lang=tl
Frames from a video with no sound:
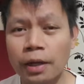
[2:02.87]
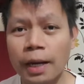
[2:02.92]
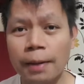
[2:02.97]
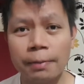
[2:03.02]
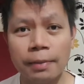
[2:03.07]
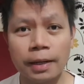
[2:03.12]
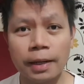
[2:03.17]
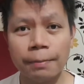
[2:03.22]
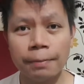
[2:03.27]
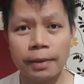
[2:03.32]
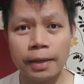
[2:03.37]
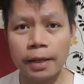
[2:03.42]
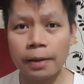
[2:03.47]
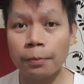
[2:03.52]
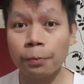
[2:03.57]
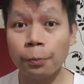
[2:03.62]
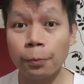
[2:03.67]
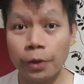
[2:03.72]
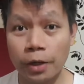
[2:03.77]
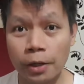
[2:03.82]
camera pa yan,
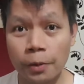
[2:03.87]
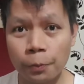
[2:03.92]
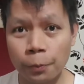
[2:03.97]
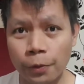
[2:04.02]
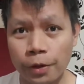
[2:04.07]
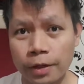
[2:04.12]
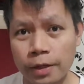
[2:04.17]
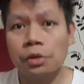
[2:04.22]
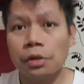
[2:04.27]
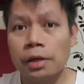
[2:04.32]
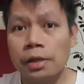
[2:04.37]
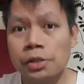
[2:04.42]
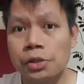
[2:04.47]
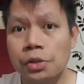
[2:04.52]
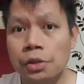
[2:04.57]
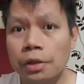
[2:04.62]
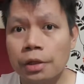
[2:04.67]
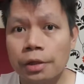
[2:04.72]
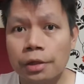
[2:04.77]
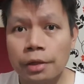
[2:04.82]
pwedeng pwede. As as
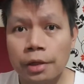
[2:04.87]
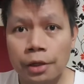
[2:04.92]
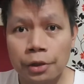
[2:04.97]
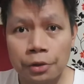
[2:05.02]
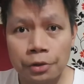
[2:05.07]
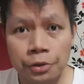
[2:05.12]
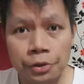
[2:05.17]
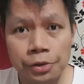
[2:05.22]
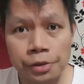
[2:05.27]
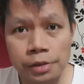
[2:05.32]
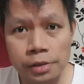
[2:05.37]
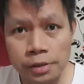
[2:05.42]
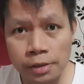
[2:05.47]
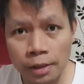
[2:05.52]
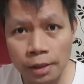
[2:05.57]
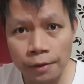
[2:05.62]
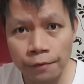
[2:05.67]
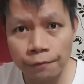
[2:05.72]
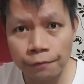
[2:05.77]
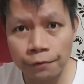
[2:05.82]
you can record
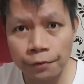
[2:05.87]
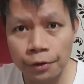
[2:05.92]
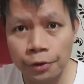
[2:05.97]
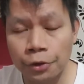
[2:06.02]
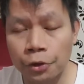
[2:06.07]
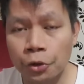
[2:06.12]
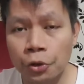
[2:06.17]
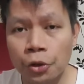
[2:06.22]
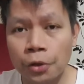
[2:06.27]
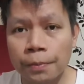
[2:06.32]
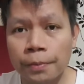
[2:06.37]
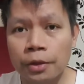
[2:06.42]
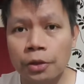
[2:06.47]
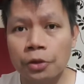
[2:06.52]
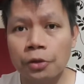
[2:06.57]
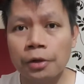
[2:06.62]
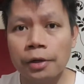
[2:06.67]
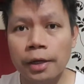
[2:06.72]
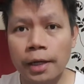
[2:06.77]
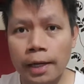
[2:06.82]
yourself or document
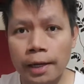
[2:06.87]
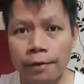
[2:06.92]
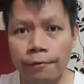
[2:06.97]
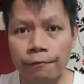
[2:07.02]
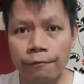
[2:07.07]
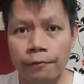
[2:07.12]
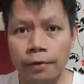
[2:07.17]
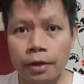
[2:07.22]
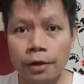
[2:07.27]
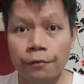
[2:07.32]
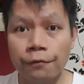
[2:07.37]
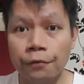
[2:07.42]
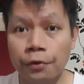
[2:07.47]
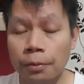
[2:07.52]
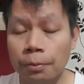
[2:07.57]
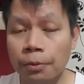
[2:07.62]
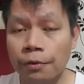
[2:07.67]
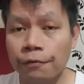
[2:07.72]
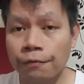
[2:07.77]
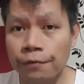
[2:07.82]
your life in a
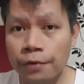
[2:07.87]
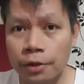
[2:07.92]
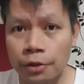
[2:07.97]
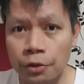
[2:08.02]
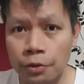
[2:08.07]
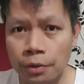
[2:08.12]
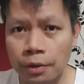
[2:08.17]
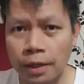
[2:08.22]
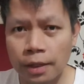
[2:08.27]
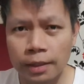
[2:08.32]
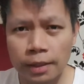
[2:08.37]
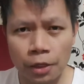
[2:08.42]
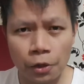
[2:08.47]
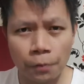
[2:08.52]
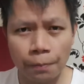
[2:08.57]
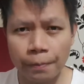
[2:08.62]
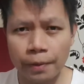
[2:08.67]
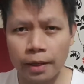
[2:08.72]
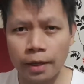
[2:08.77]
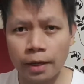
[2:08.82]
form of video. Kahit ano
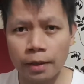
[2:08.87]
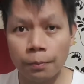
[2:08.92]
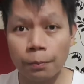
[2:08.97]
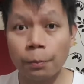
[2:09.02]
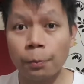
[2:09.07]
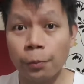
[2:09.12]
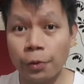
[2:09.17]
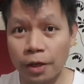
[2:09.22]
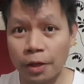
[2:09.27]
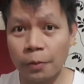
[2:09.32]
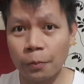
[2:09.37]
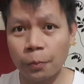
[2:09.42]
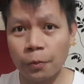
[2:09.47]
pa yan, pwedeng